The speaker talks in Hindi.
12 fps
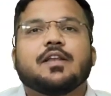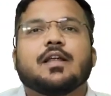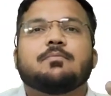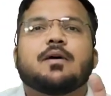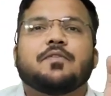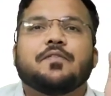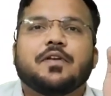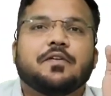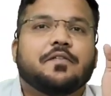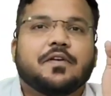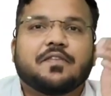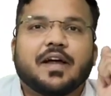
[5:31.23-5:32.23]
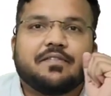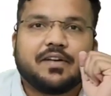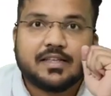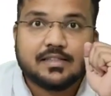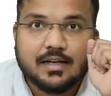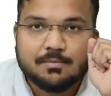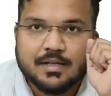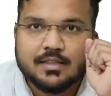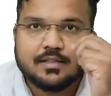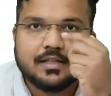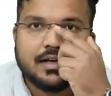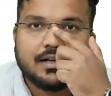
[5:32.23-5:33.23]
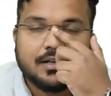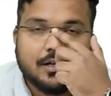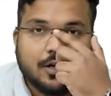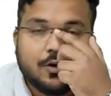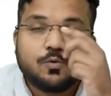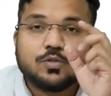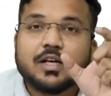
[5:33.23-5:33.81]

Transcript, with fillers: काफी लंबा 50 55 डेज का मंथ था